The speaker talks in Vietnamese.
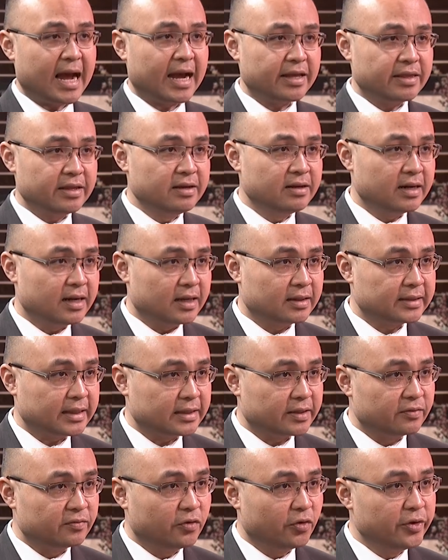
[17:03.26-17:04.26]
hại như là
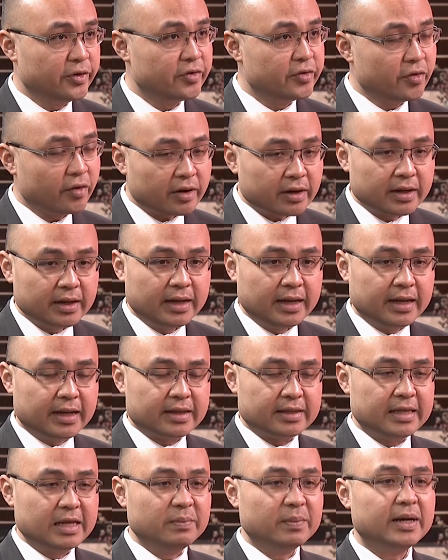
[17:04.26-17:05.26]
tại thành phố New York
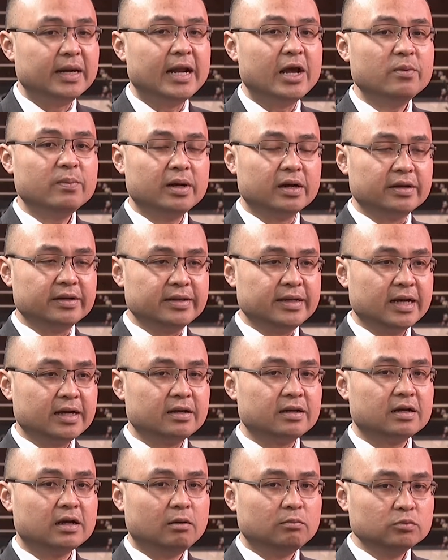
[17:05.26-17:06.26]
nhưng mà nếu mà người
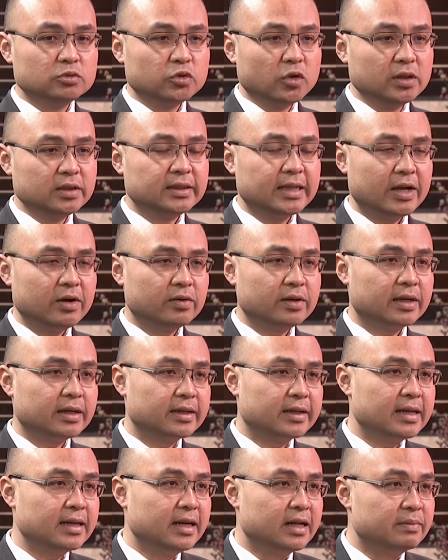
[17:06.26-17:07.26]
dân không tuân theo
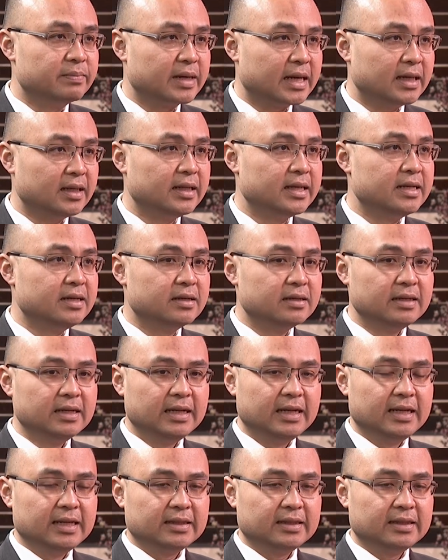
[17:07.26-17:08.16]
cái lệnh mà cách ly đó